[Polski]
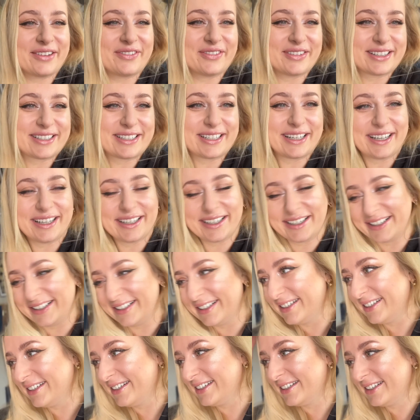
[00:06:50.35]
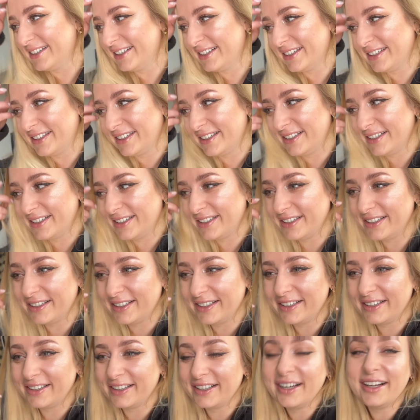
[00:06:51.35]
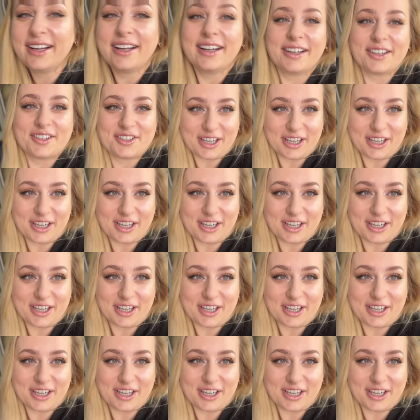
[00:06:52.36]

się. Ja polecam jeszcze jacuzzi na zewnątrz.